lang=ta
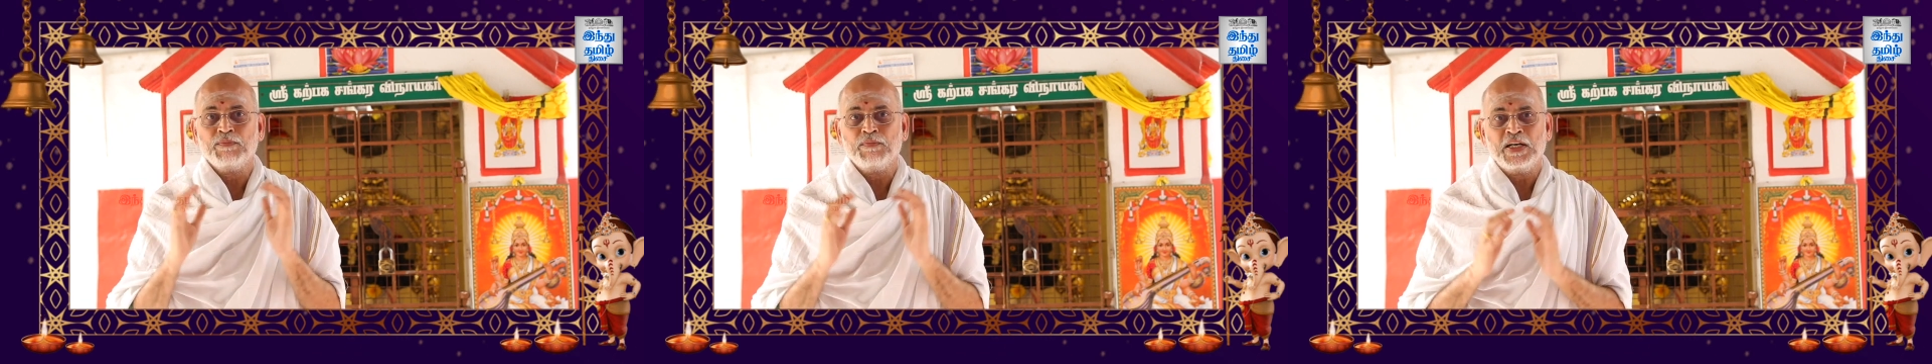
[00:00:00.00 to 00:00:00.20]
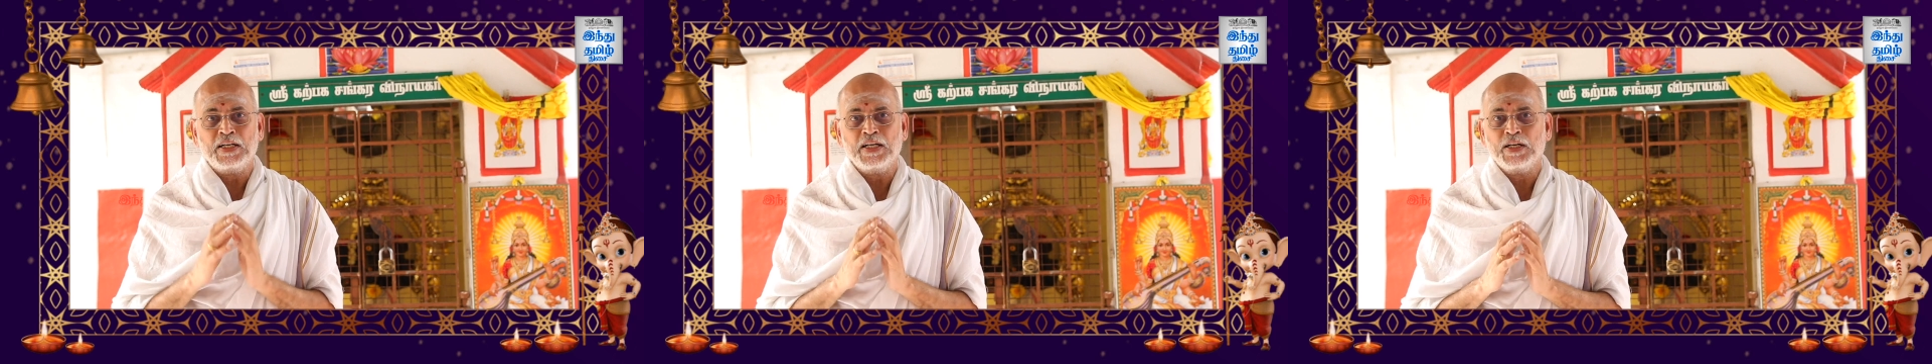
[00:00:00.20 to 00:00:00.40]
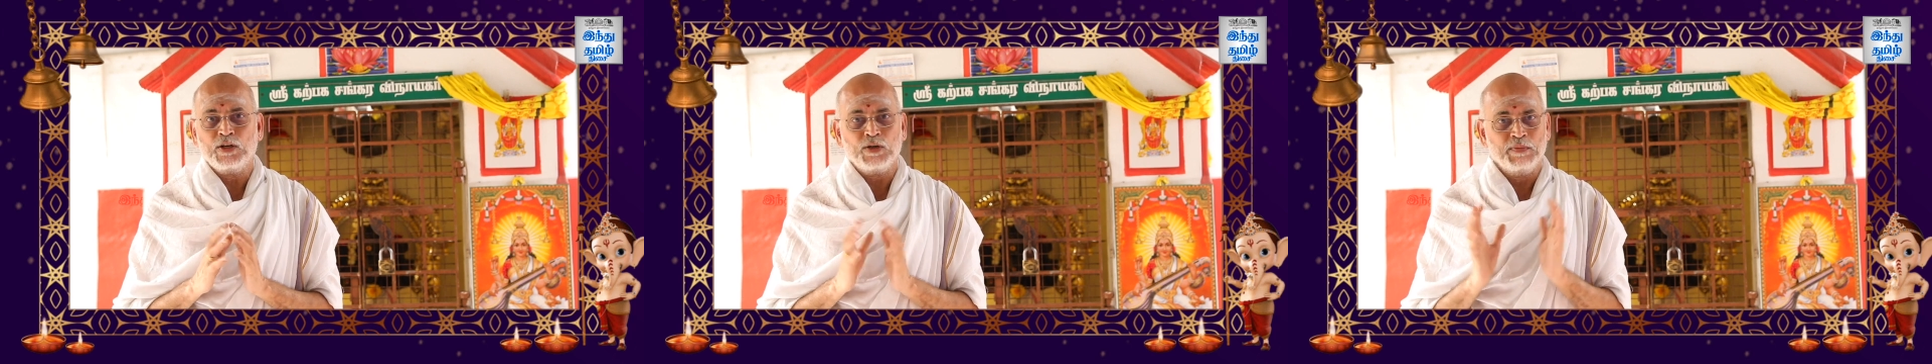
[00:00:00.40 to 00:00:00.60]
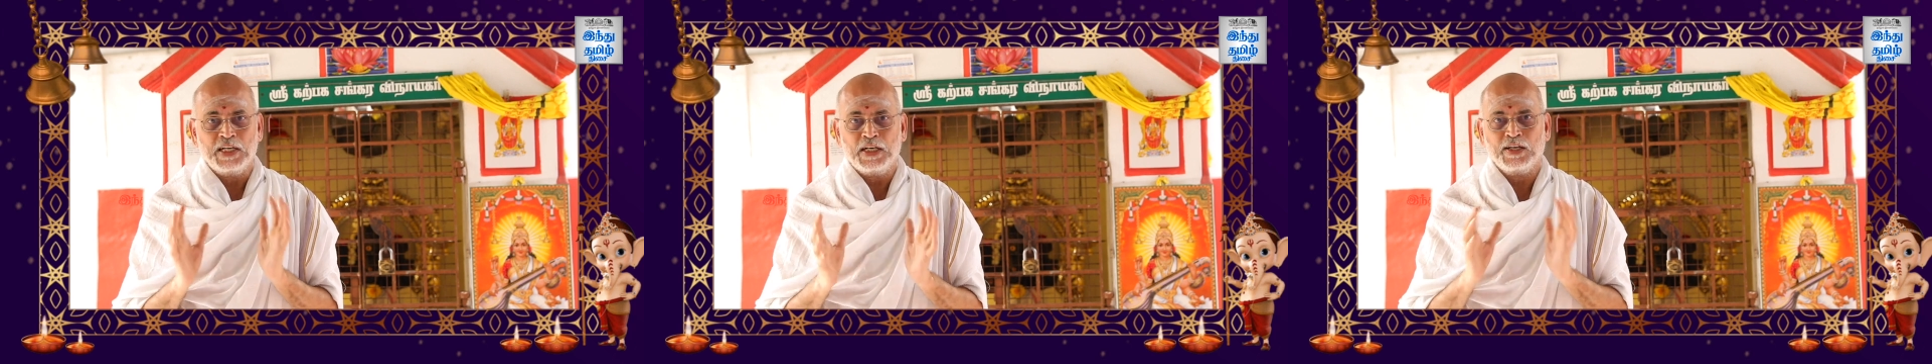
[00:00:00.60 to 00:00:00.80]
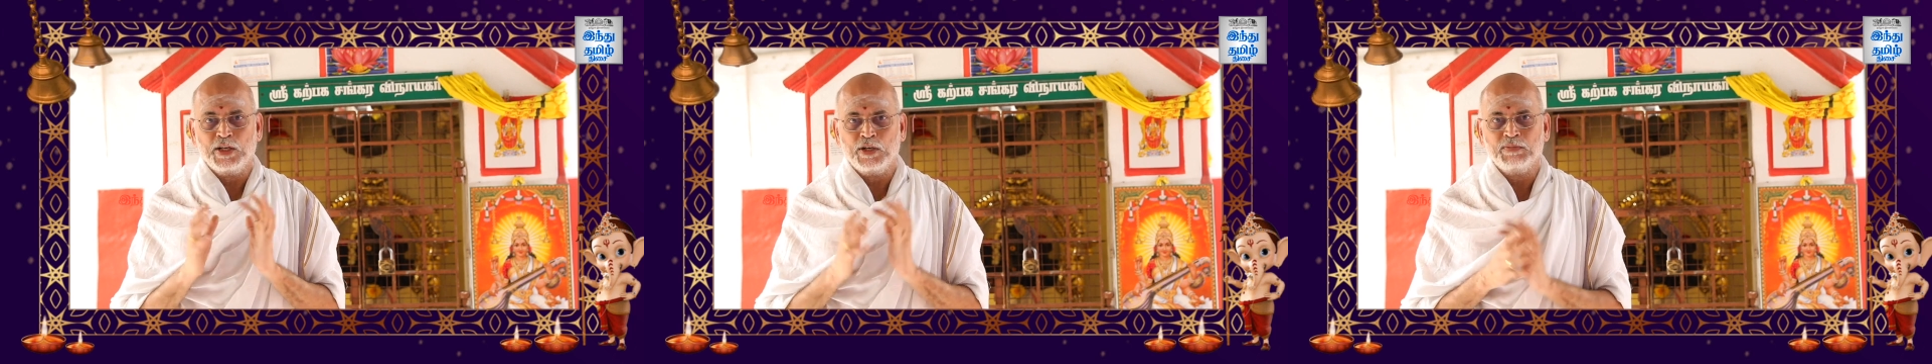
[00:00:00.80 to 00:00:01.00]
மண்டகனம்
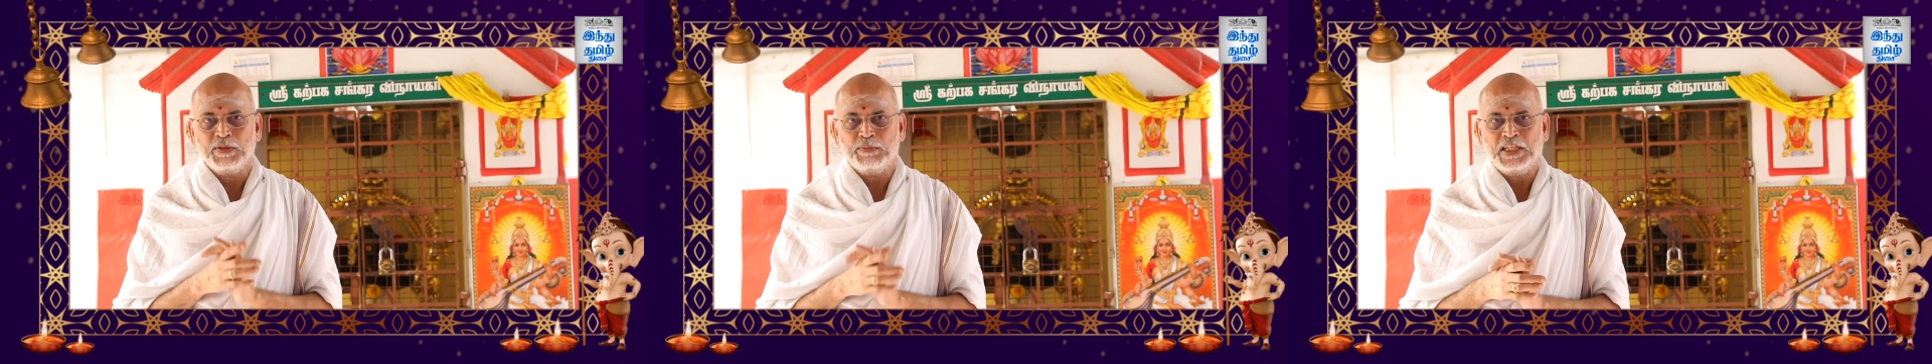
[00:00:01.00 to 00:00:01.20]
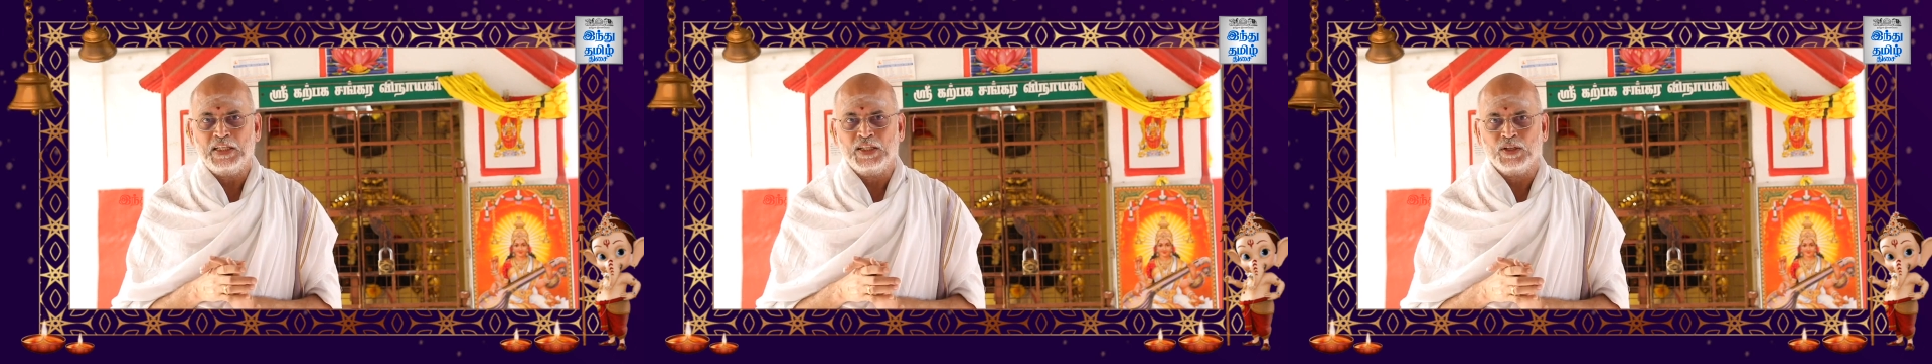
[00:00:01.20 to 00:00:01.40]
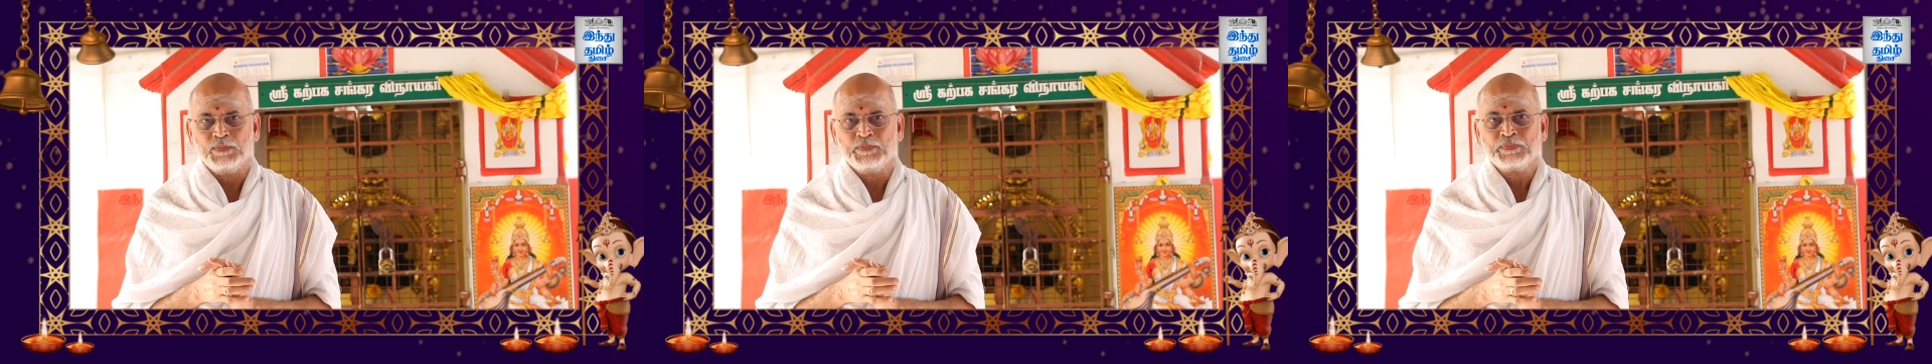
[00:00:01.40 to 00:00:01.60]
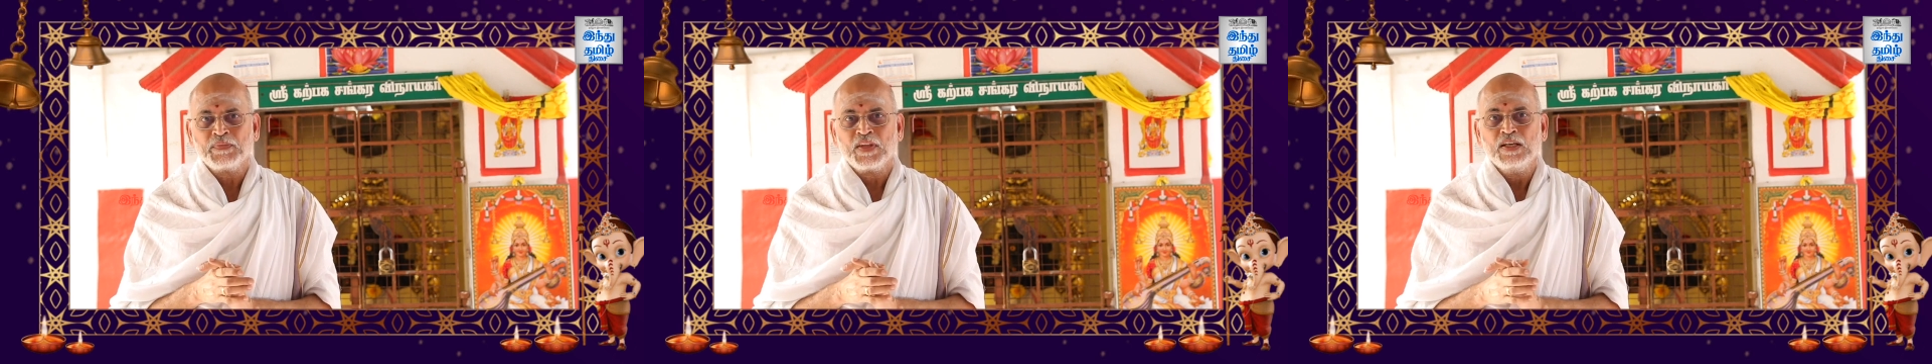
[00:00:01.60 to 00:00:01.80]
மண்டகனம் அப்படிங்கிறோம்